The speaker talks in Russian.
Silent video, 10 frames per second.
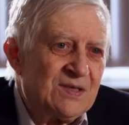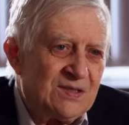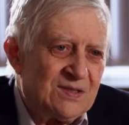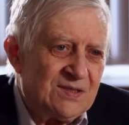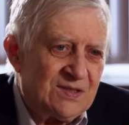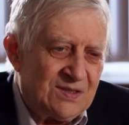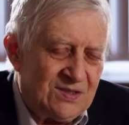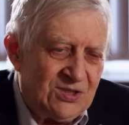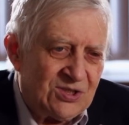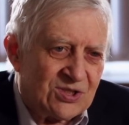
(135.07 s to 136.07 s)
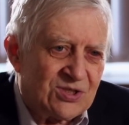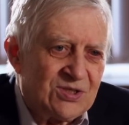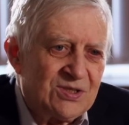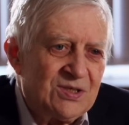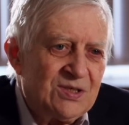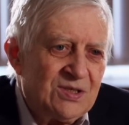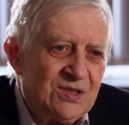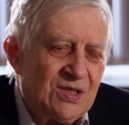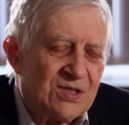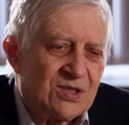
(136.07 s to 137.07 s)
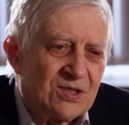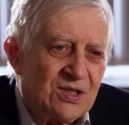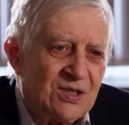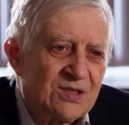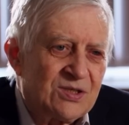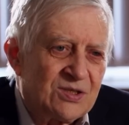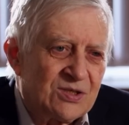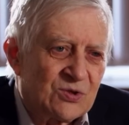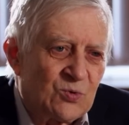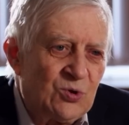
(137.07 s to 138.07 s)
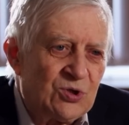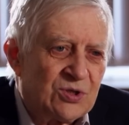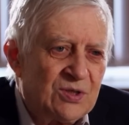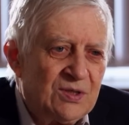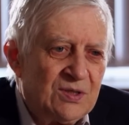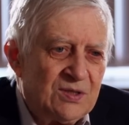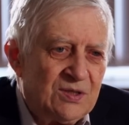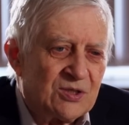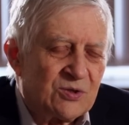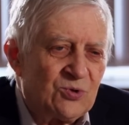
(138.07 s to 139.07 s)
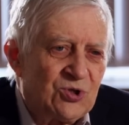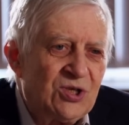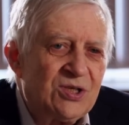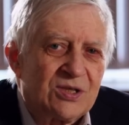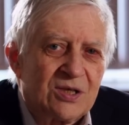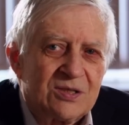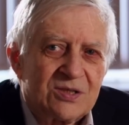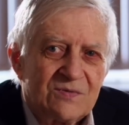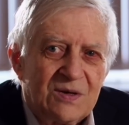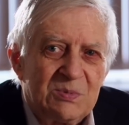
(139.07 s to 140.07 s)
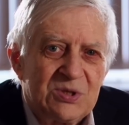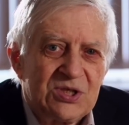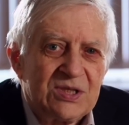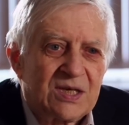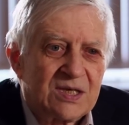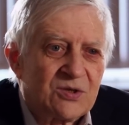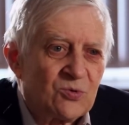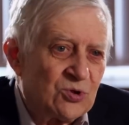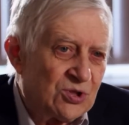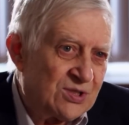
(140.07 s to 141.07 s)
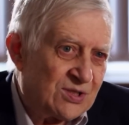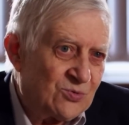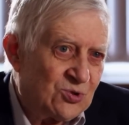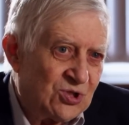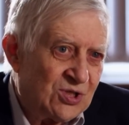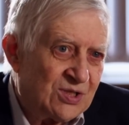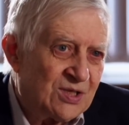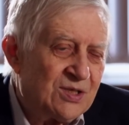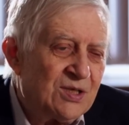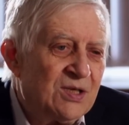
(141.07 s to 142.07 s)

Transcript: э, из ядер галактик исходит излучение, так называемое синхротронное излучение.